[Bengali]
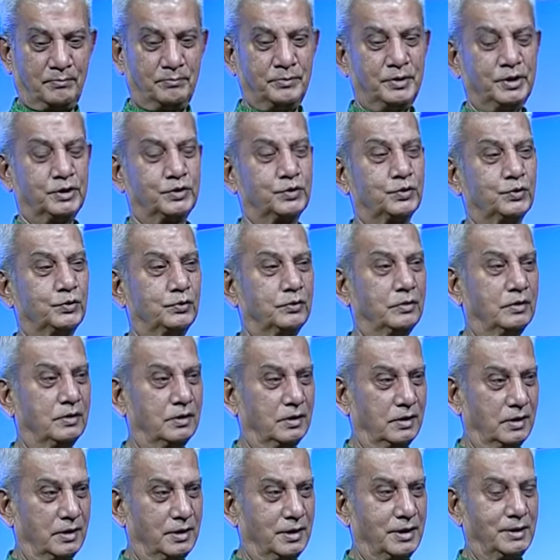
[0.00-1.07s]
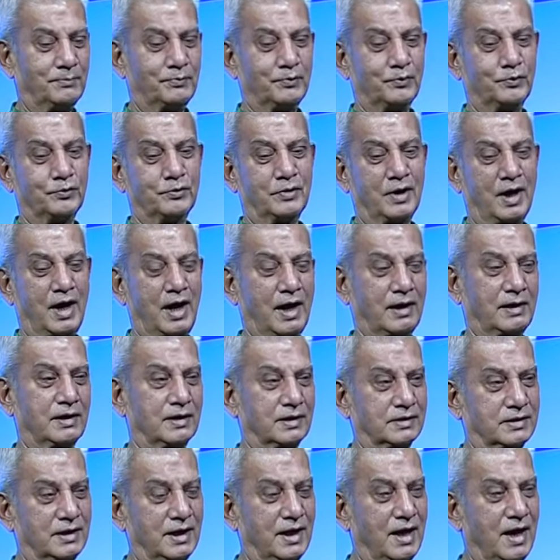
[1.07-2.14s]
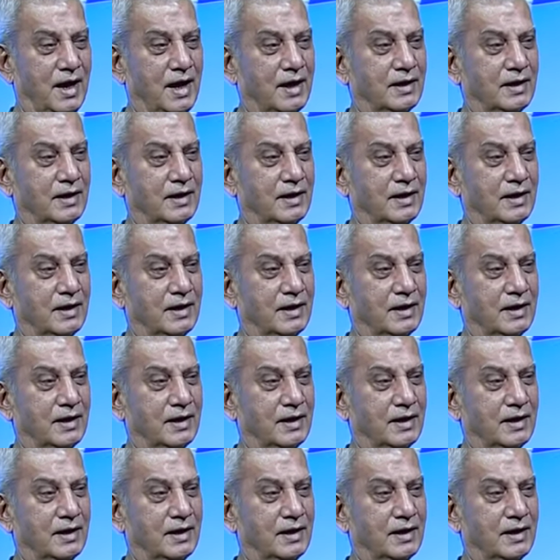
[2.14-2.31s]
মিথুন নিপুণ আকাশ এই